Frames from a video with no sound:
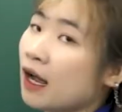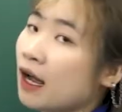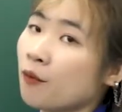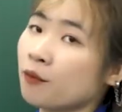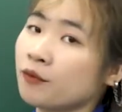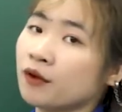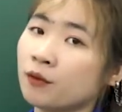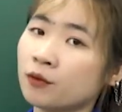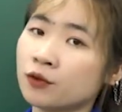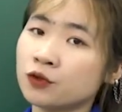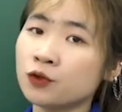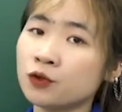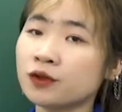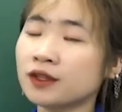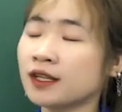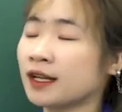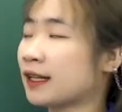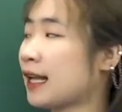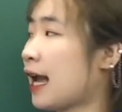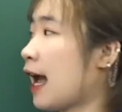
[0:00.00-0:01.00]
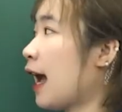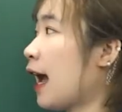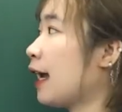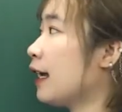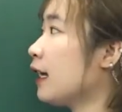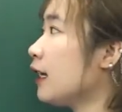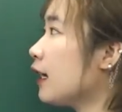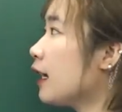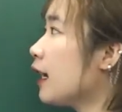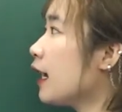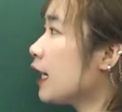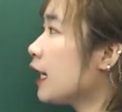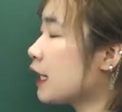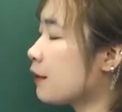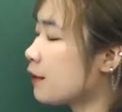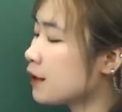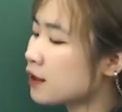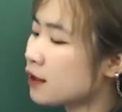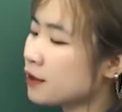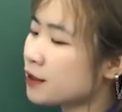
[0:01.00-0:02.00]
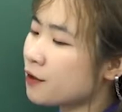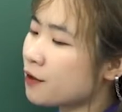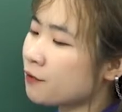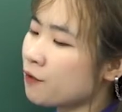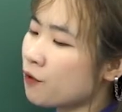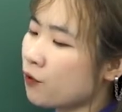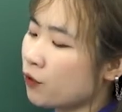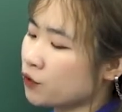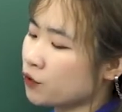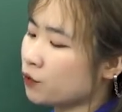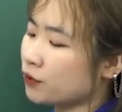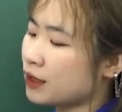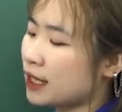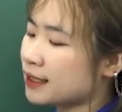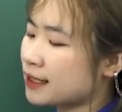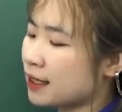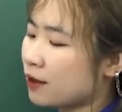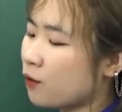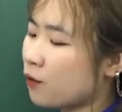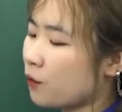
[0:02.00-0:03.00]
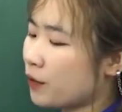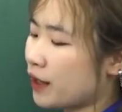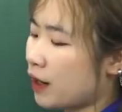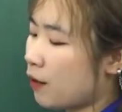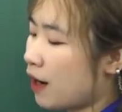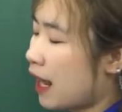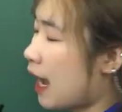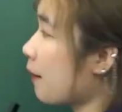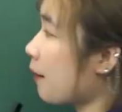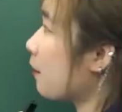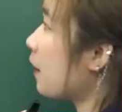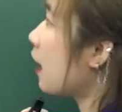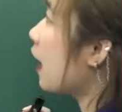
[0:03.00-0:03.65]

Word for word: học được một chút tiếng Thái thì bây giờ nhiệm vụ của chúng ta sẽ cùng nhau làm